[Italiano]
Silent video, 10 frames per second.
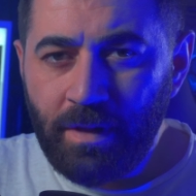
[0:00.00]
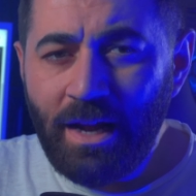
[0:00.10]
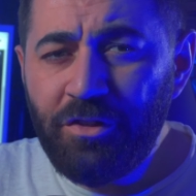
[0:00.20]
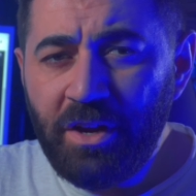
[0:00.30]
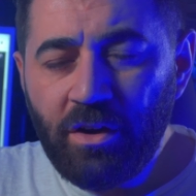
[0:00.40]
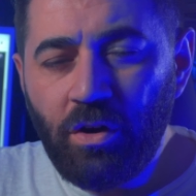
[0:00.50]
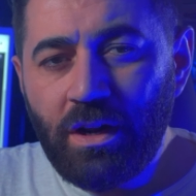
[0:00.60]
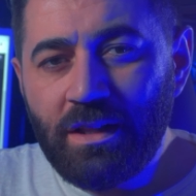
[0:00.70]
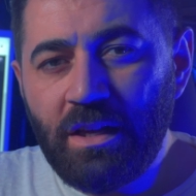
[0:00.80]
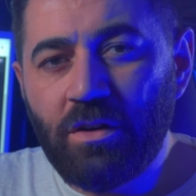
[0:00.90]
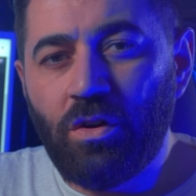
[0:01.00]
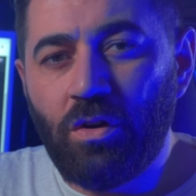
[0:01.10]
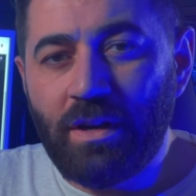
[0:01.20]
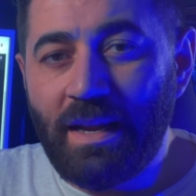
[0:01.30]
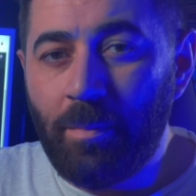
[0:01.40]
Altri ancora
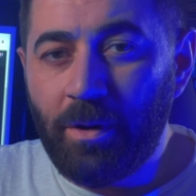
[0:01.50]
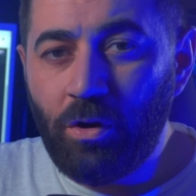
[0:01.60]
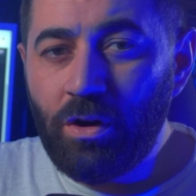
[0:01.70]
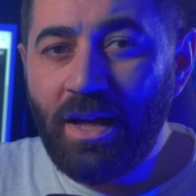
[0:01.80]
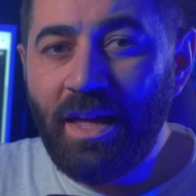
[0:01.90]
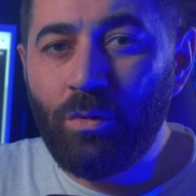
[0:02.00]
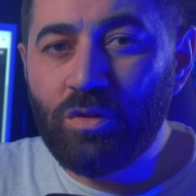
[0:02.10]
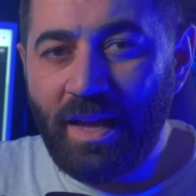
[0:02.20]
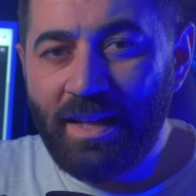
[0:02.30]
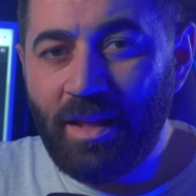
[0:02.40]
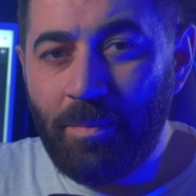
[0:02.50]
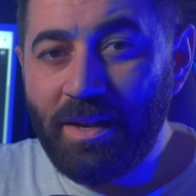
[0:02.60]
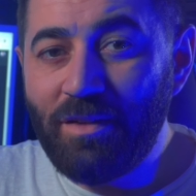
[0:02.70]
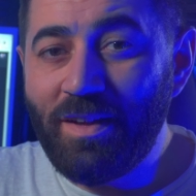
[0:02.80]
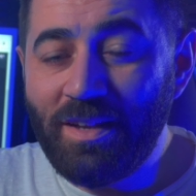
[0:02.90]
dicono che la parola è usata
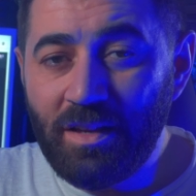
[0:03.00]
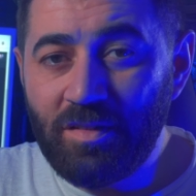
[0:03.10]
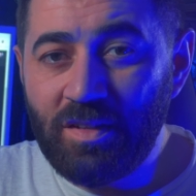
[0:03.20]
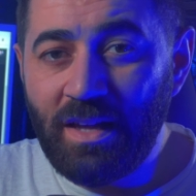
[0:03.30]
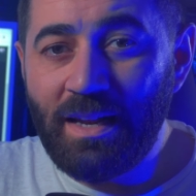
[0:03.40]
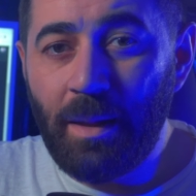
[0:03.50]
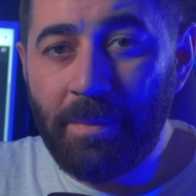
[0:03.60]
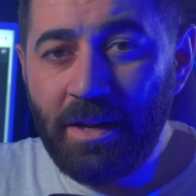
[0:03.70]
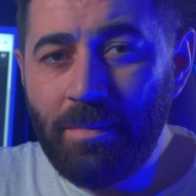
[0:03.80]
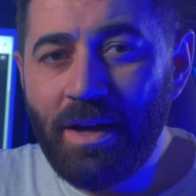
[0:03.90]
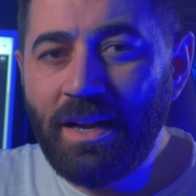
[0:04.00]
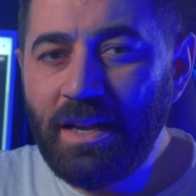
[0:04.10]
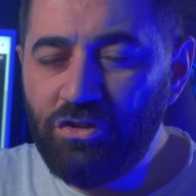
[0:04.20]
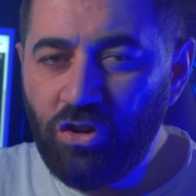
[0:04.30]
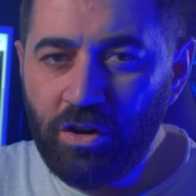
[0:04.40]
per riferirsi alla prima
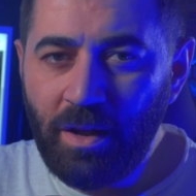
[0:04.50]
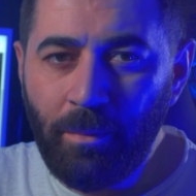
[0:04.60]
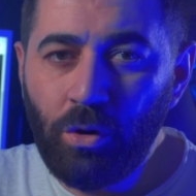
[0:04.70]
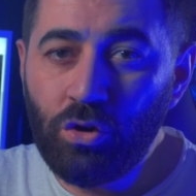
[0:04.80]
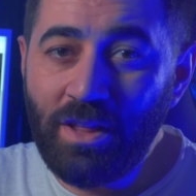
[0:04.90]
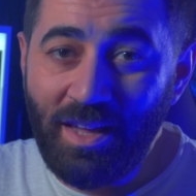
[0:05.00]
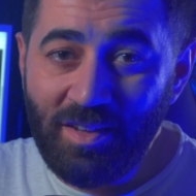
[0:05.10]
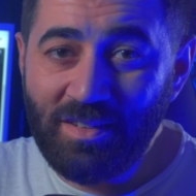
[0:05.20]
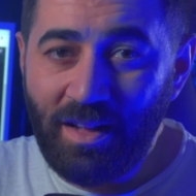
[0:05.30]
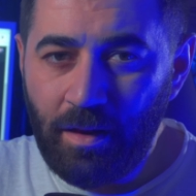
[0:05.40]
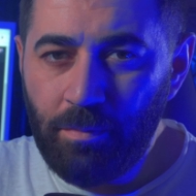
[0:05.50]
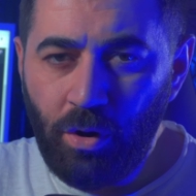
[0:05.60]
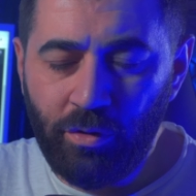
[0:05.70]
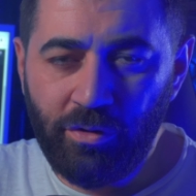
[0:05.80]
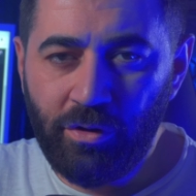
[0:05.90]
religione monoteista del
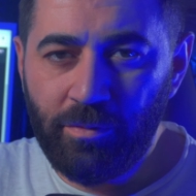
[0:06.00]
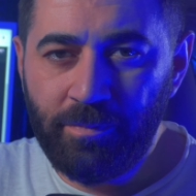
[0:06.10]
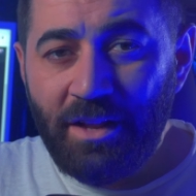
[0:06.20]
mondo.